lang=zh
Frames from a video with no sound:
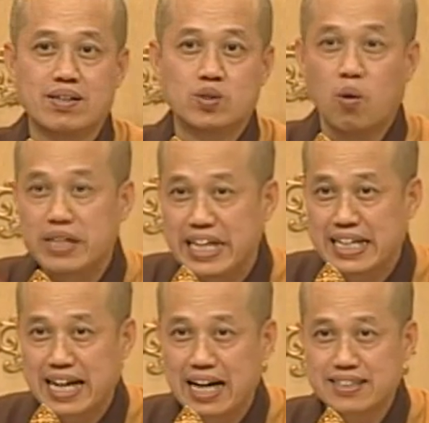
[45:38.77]
从
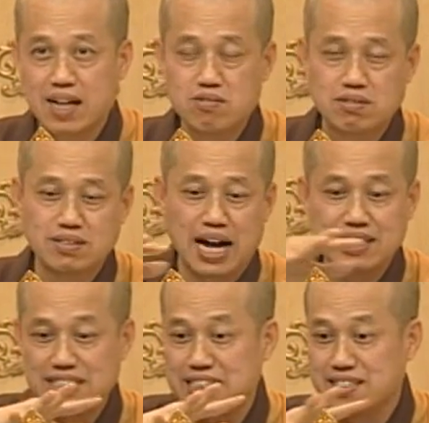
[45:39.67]
岭南到直达
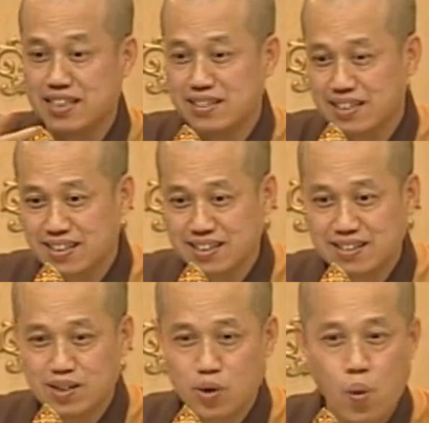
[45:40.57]
京城的一个
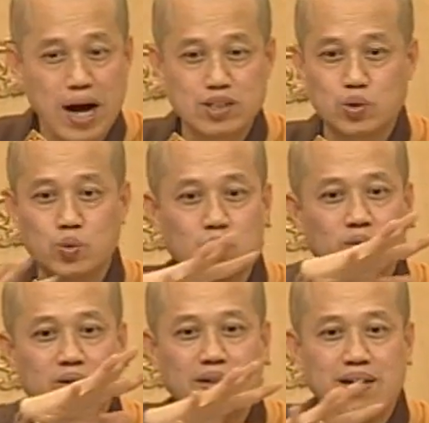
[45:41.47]
快速
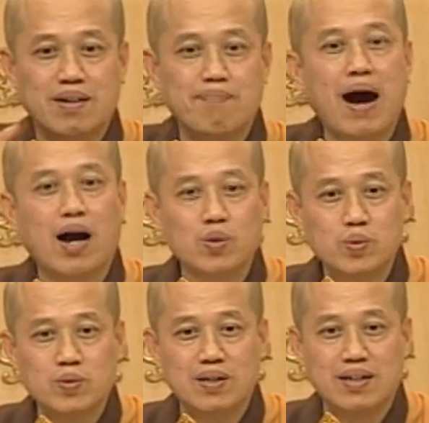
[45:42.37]
马
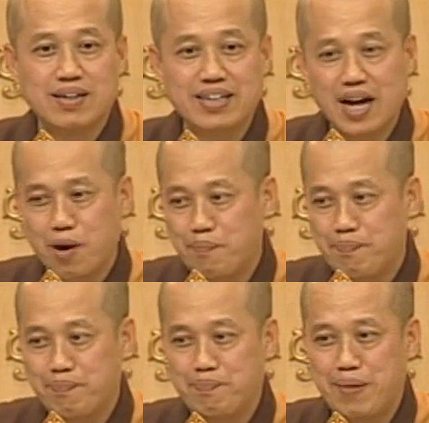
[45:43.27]
路，要
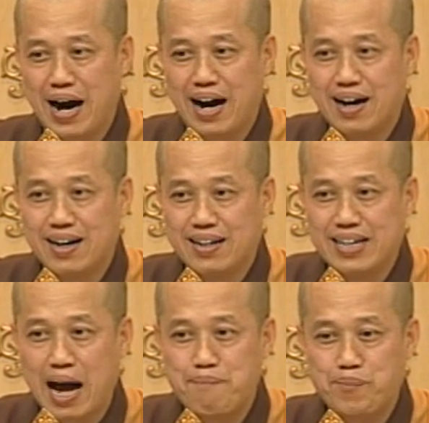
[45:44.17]
把
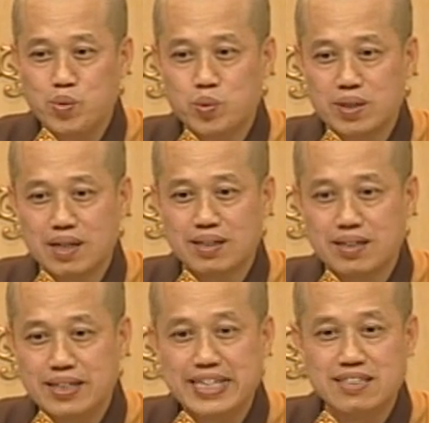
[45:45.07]
南部的
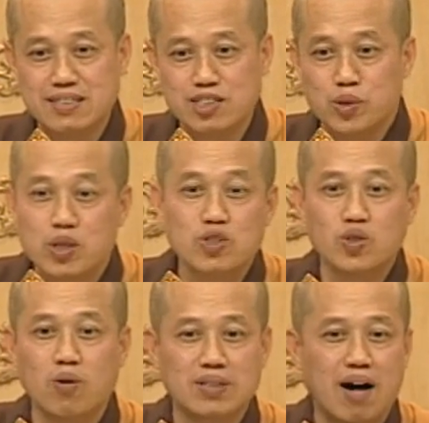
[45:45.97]
荔枝运
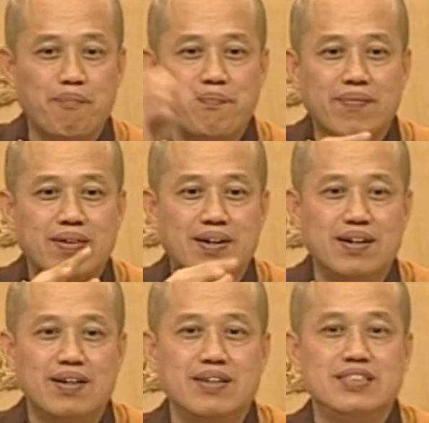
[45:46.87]
送到
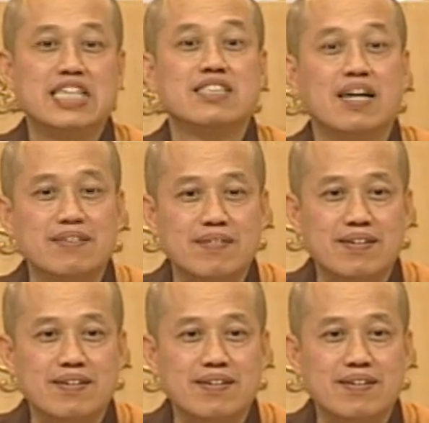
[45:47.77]
京城。